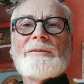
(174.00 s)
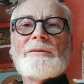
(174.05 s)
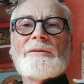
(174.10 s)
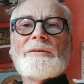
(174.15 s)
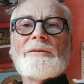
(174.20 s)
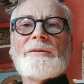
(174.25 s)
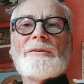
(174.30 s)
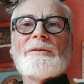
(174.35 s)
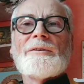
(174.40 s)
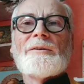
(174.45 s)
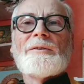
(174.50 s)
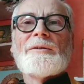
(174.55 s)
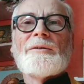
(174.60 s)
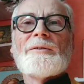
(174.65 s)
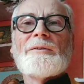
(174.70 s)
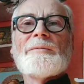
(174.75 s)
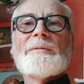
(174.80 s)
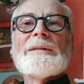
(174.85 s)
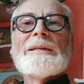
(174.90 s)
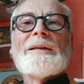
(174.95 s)

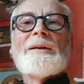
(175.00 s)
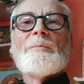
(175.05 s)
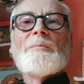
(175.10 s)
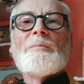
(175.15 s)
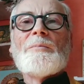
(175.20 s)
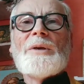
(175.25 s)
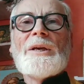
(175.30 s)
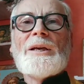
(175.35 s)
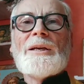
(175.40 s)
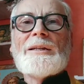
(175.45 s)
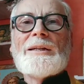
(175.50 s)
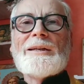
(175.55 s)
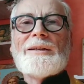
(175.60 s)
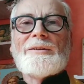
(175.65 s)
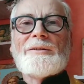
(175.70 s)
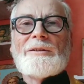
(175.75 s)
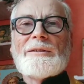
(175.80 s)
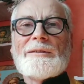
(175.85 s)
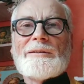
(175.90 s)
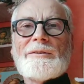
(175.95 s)
э,
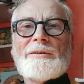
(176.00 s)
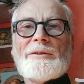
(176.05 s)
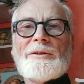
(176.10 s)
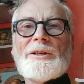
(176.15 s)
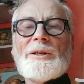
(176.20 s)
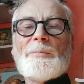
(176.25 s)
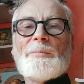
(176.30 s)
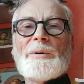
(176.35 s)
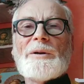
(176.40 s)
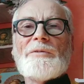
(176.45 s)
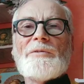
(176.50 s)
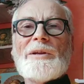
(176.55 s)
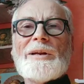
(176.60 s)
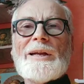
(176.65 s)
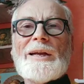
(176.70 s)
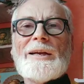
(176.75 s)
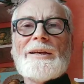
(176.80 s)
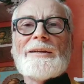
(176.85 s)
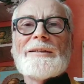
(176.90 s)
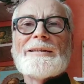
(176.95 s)
медлит и
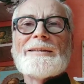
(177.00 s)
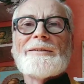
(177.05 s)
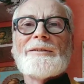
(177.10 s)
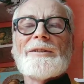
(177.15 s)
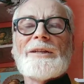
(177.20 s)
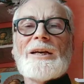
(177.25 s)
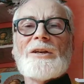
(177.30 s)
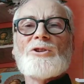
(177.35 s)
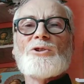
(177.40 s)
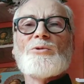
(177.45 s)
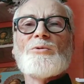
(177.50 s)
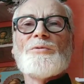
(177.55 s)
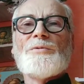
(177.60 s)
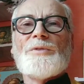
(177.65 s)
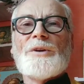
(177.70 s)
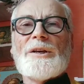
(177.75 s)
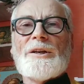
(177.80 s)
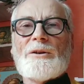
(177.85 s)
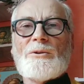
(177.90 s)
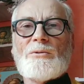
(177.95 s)
проверяет нашу
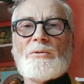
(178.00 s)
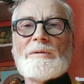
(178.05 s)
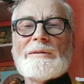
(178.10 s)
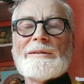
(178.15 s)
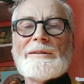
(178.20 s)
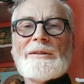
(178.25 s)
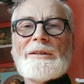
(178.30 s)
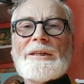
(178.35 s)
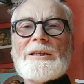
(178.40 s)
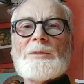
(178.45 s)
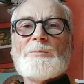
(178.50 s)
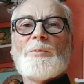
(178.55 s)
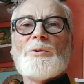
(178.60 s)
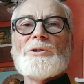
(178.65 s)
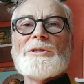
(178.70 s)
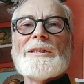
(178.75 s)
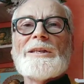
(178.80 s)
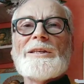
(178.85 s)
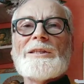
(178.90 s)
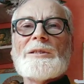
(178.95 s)
веру.
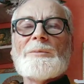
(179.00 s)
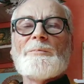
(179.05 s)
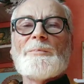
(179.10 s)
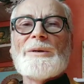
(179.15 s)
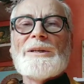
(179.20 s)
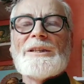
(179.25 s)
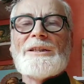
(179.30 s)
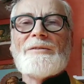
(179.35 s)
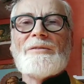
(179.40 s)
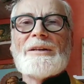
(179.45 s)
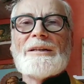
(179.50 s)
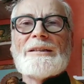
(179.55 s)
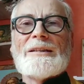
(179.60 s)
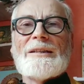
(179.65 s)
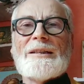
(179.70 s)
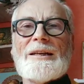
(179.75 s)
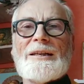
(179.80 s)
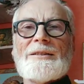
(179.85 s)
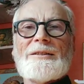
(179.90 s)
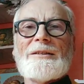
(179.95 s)
Господь испытывает
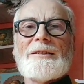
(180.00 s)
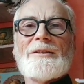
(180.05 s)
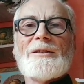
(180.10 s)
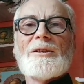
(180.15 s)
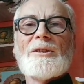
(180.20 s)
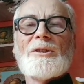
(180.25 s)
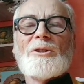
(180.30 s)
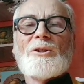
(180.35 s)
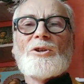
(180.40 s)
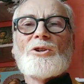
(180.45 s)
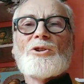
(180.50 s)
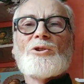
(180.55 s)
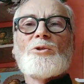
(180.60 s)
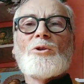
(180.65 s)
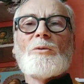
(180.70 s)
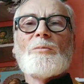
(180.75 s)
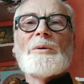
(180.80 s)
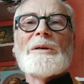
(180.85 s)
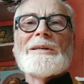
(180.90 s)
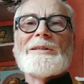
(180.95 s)
нас,
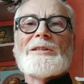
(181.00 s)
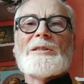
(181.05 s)
чтобы